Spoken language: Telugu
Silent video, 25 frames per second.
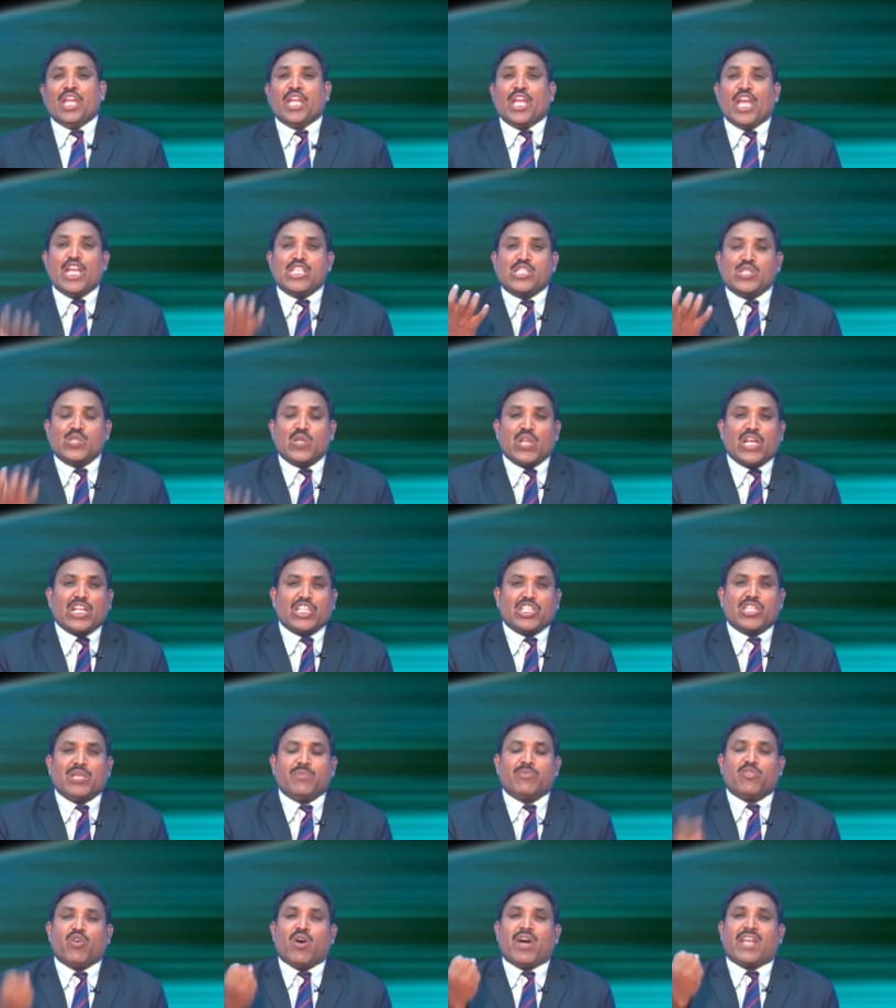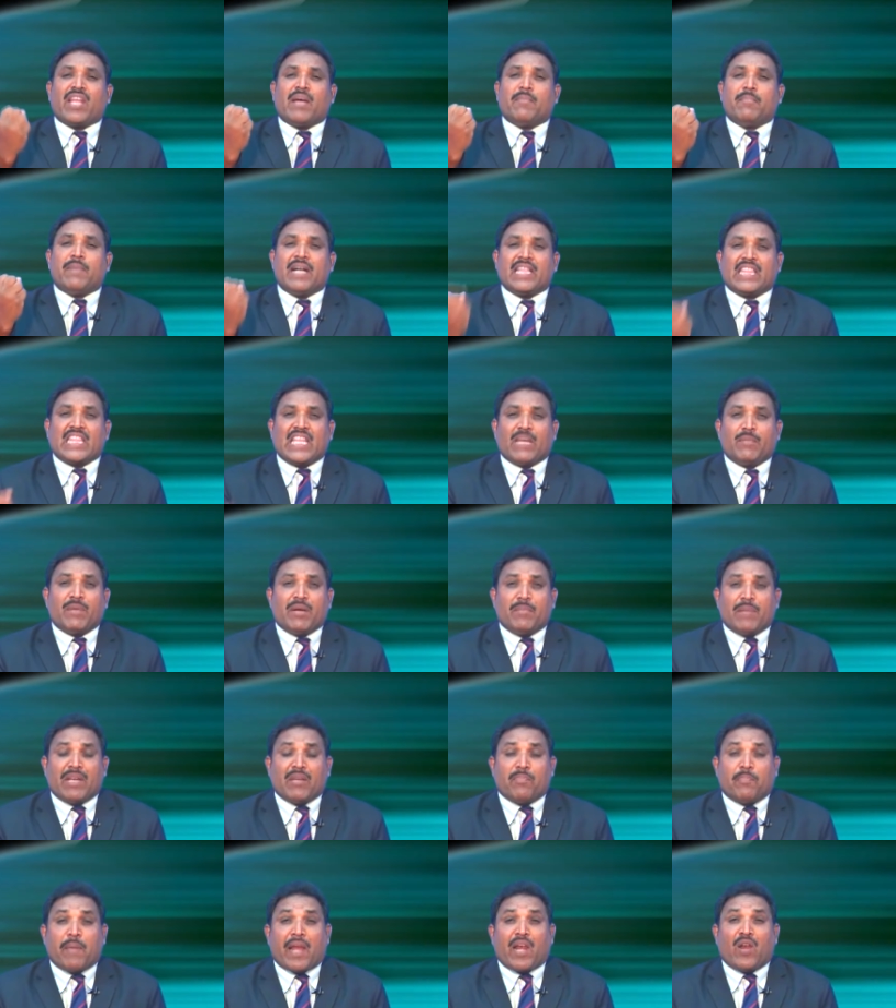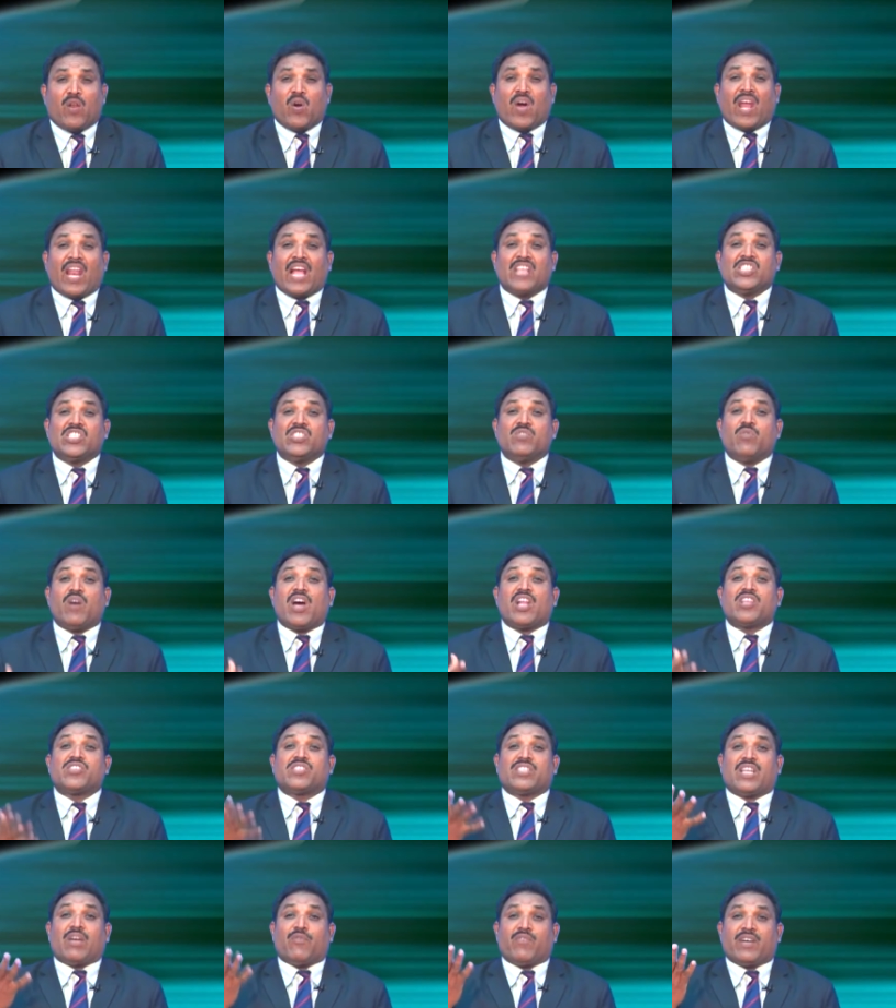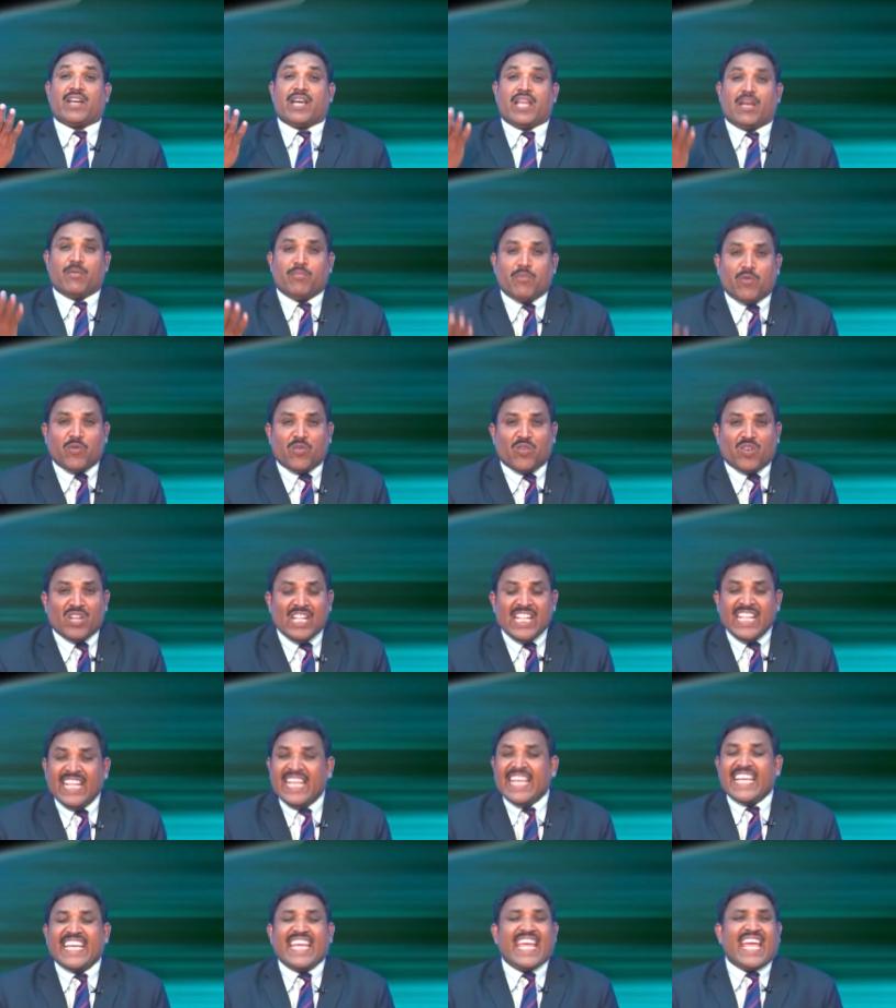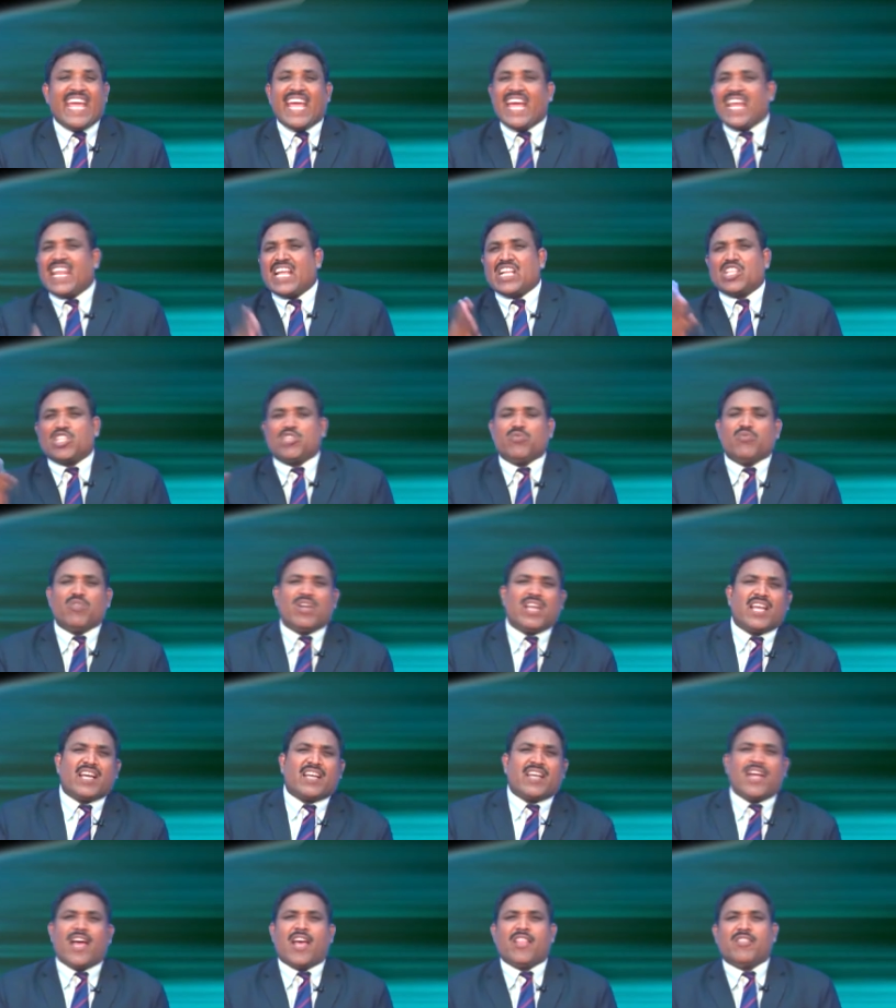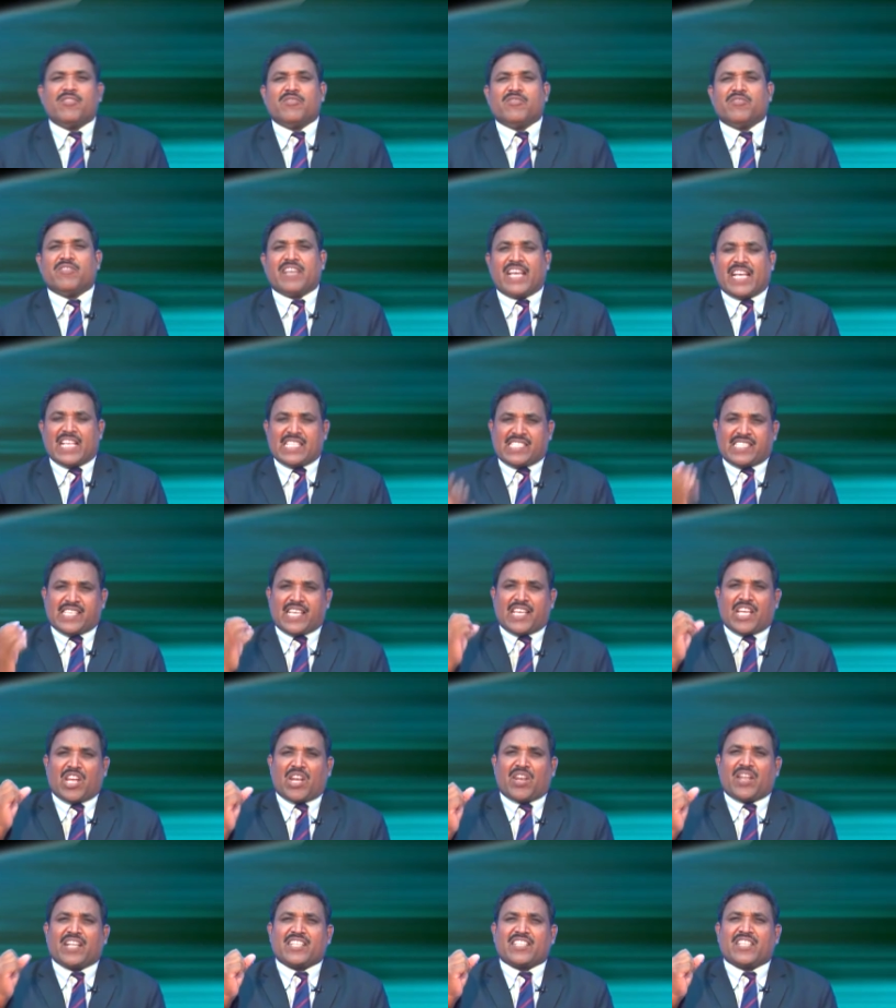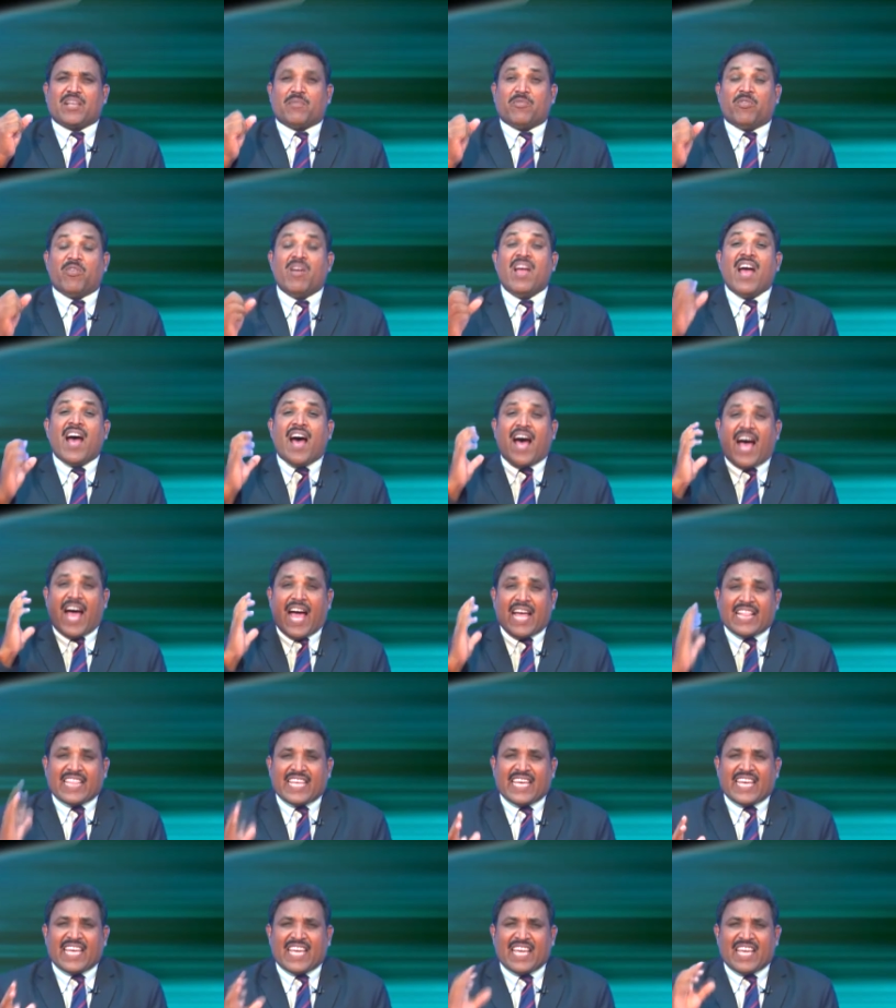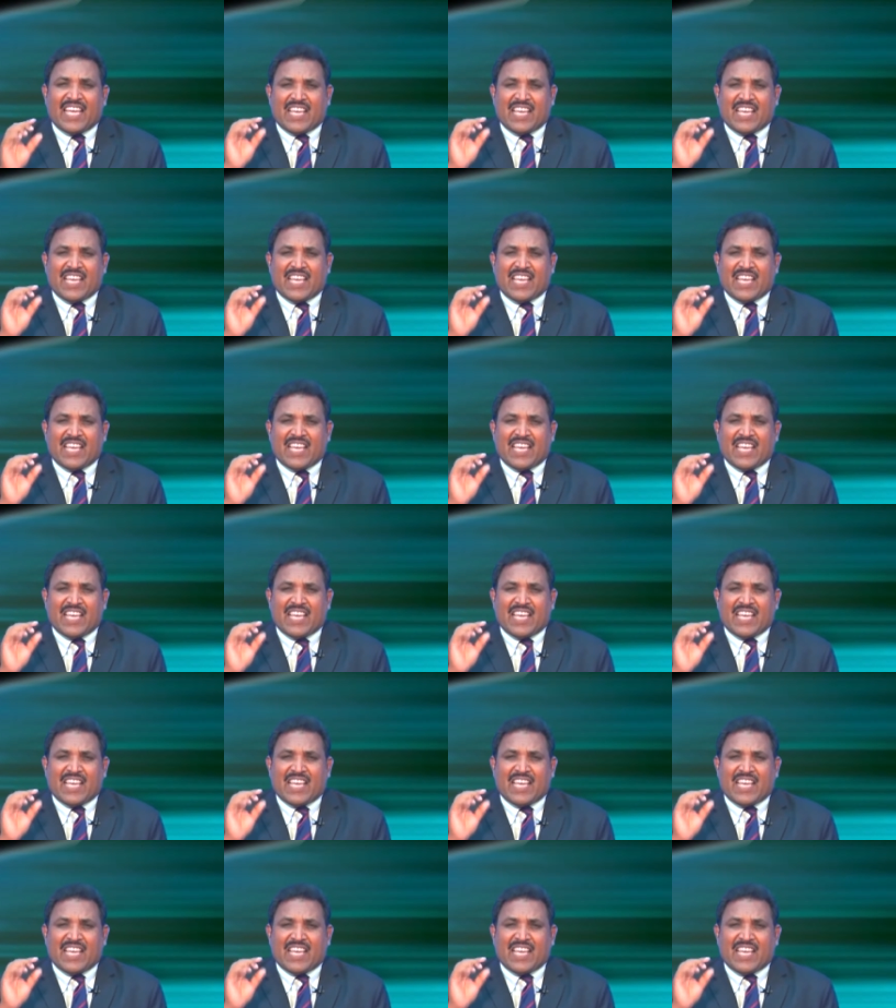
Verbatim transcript: యేసు రక్తం ద్వారా మాత్రమే మన పరలోక రాజ్య వారసులు అవ్వగలము ఏ రక్తం వల్ల కాదు ఏసయ్య రక్తము అదే